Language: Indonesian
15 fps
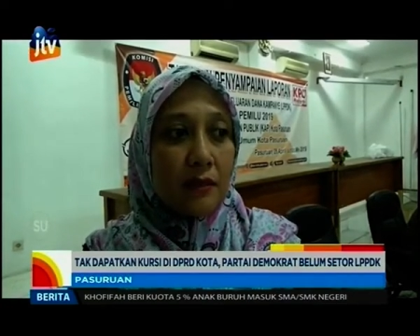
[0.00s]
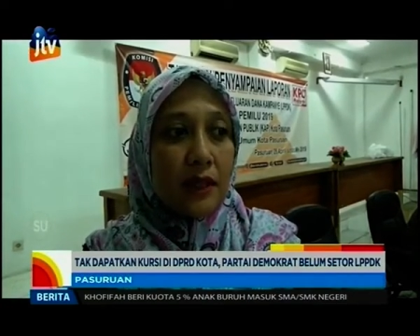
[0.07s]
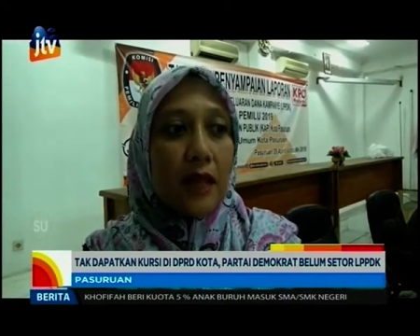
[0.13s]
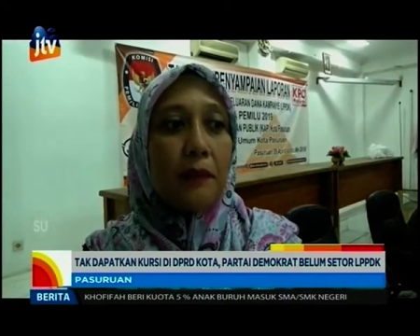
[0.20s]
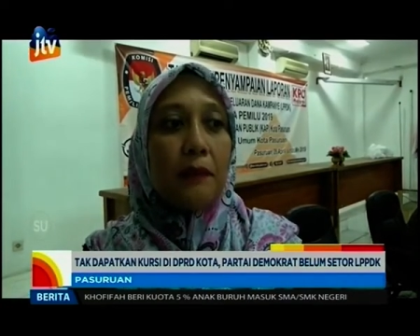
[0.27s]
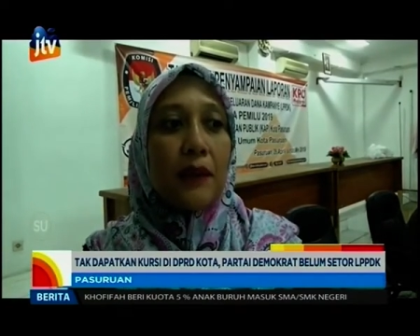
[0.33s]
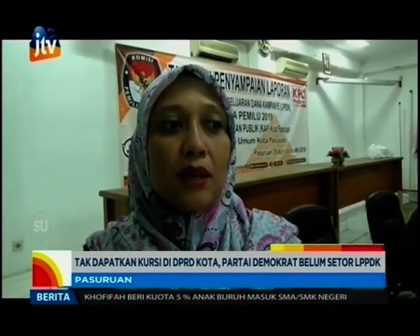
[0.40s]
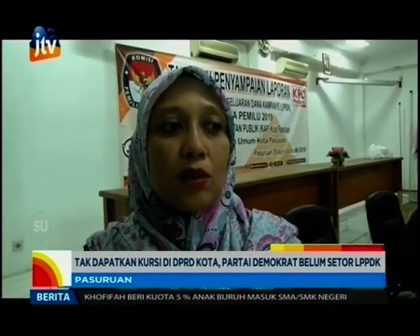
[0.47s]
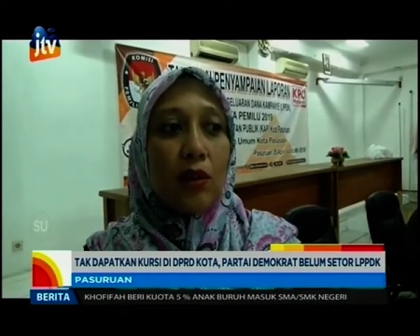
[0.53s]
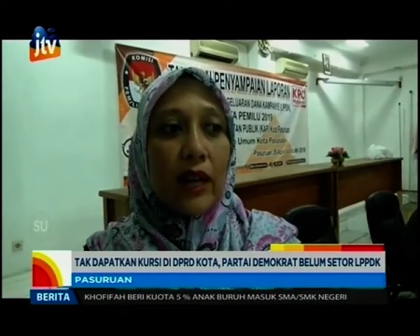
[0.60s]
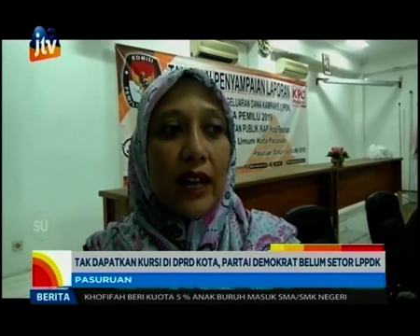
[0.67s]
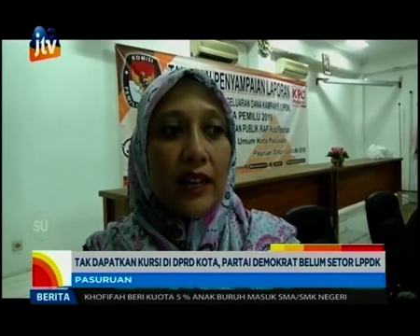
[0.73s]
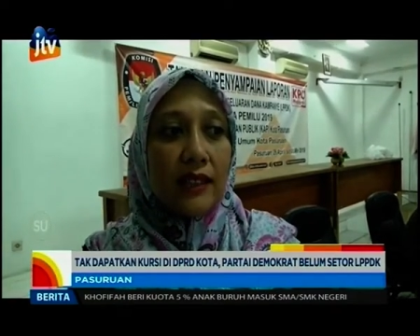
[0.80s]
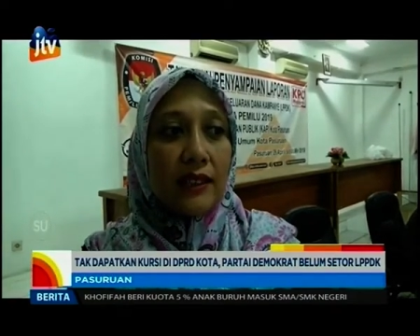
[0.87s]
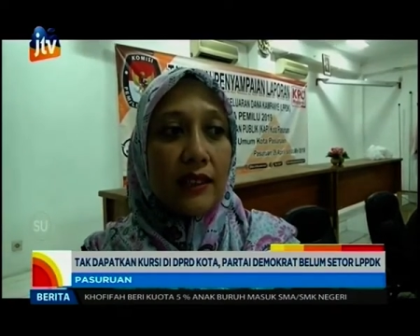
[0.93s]
dan
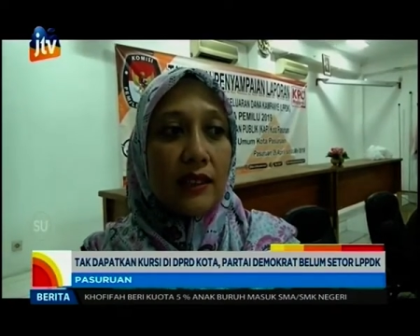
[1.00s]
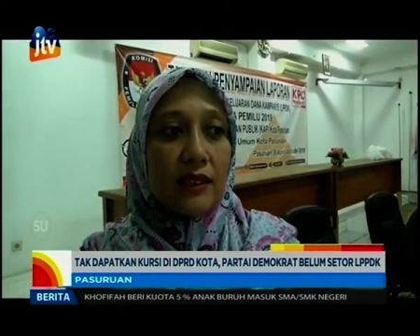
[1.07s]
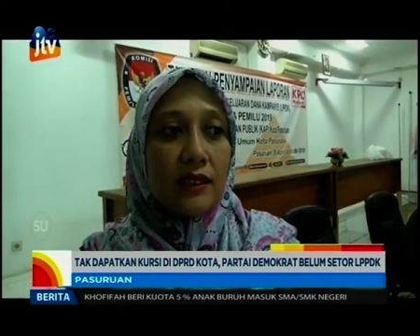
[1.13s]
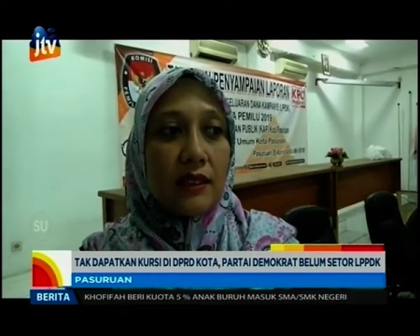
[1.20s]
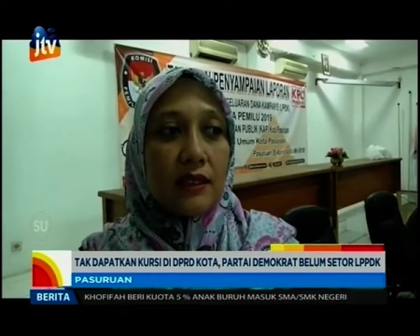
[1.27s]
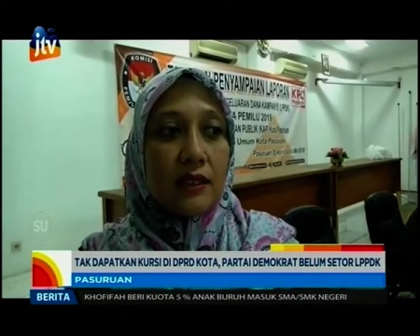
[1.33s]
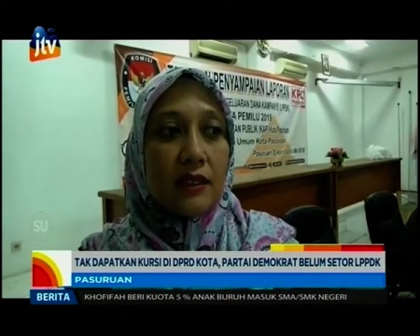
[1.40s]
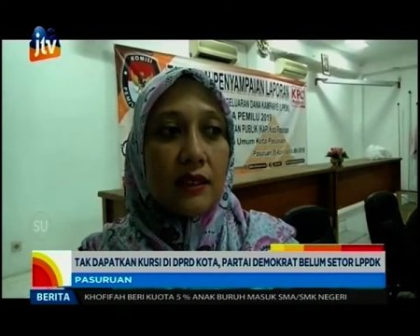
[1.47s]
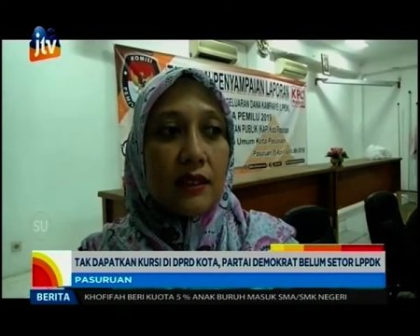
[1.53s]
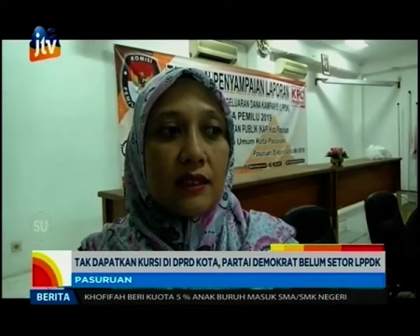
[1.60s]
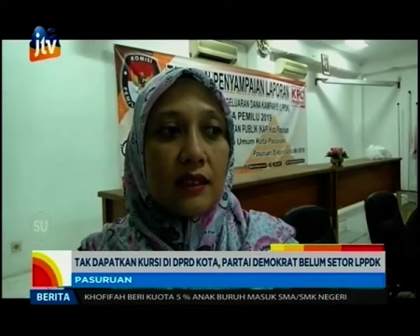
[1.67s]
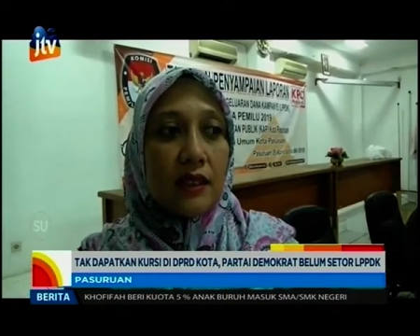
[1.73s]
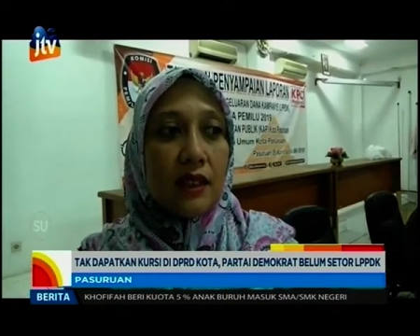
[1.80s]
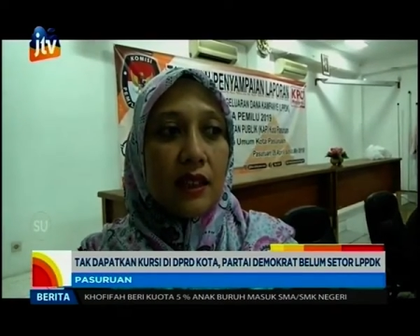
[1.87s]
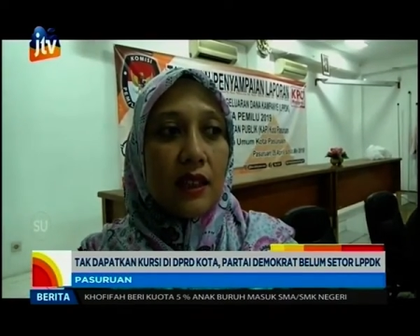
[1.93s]
pengeluaran
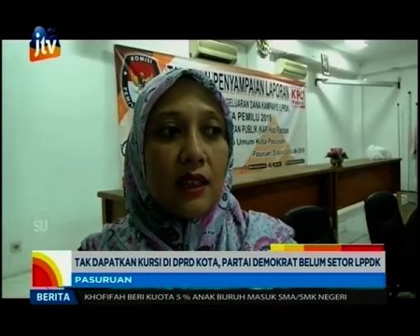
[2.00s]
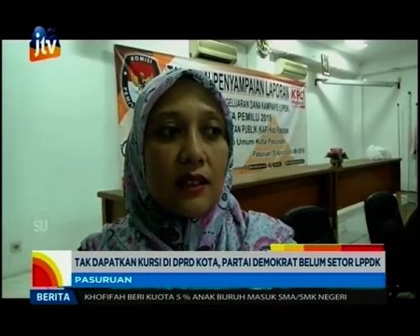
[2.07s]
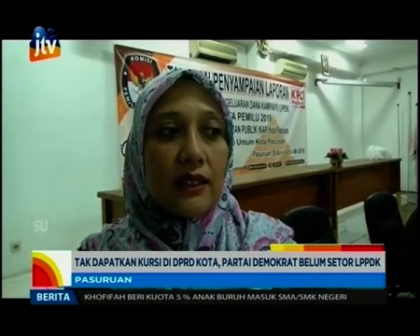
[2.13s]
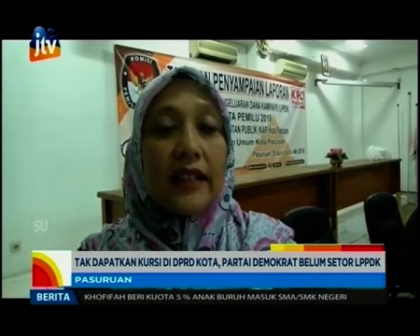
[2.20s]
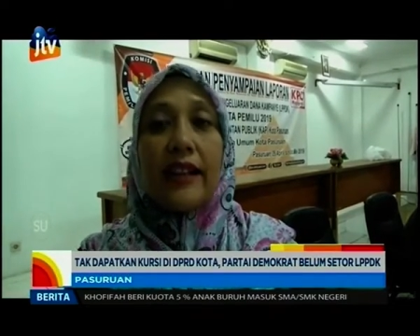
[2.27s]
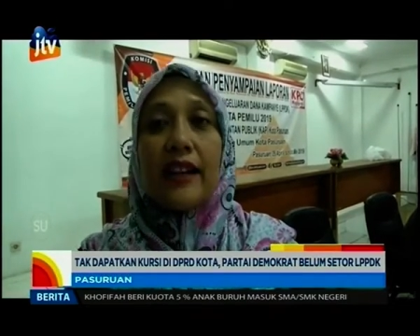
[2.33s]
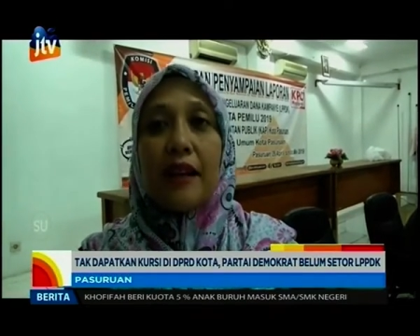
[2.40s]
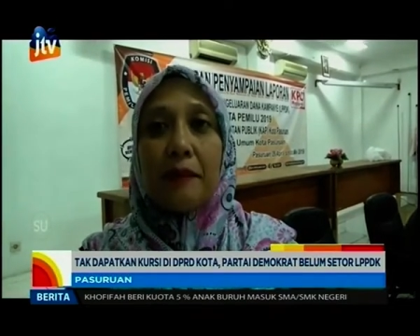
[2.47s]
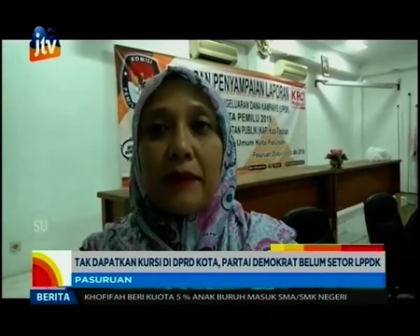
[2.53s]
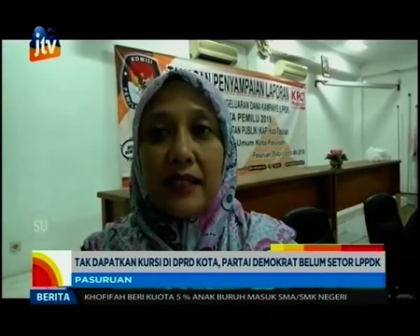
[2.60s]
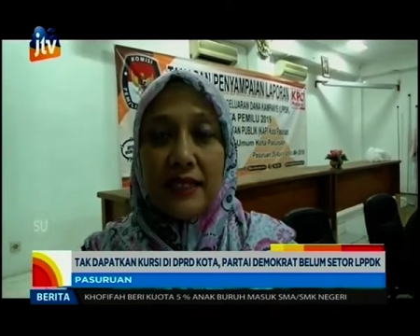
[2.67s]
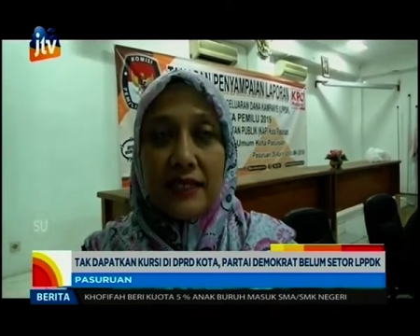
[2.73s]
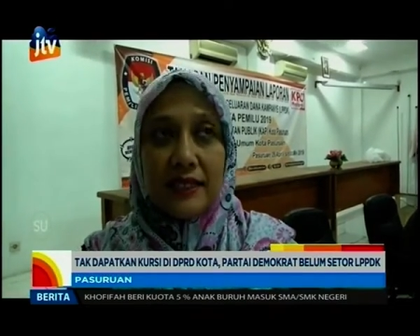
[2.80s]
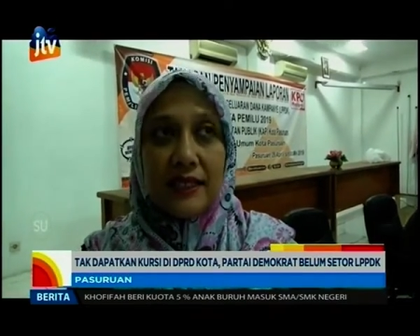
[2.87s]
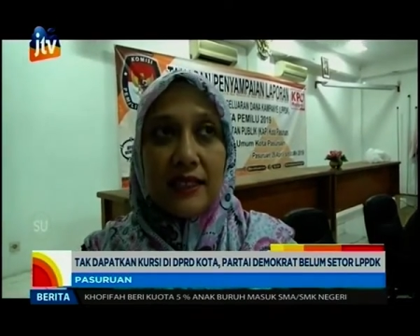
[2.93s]
e, dana
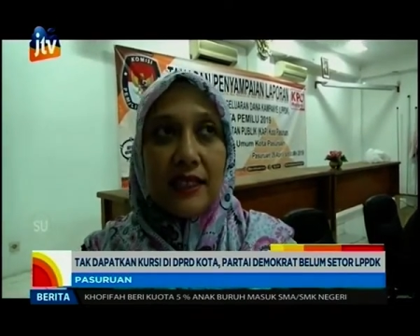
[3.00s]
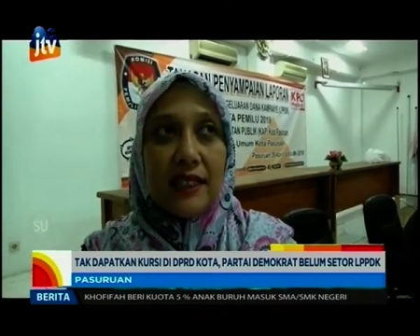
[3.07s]
kampanye.